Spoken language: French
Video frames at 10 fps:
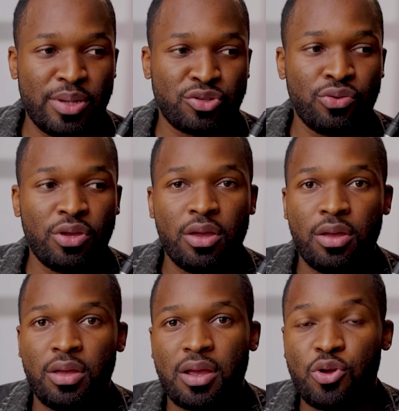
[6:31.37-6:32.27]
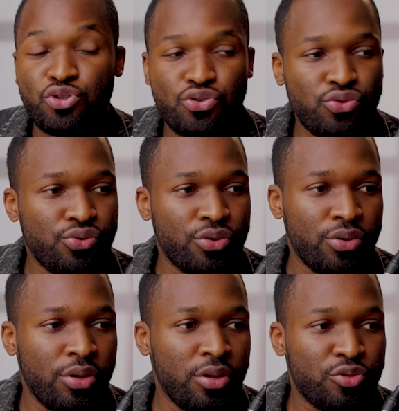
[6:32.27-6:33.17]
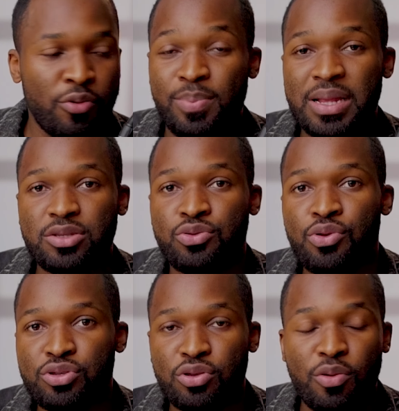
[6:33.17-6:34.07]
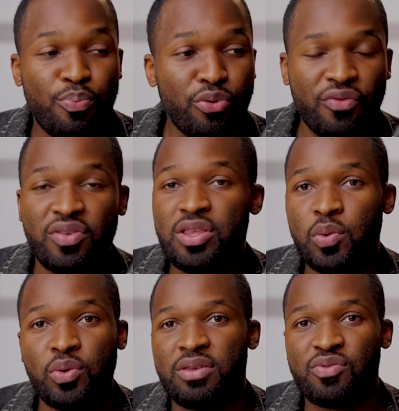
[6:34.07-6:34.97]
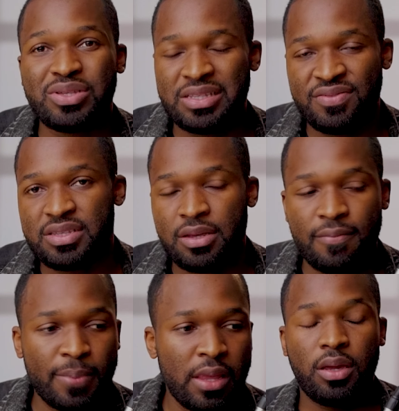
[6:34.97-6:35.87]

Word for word: Parce que quand tu euh, te blesses deux ans pour revenir au niveau, c'est difficile.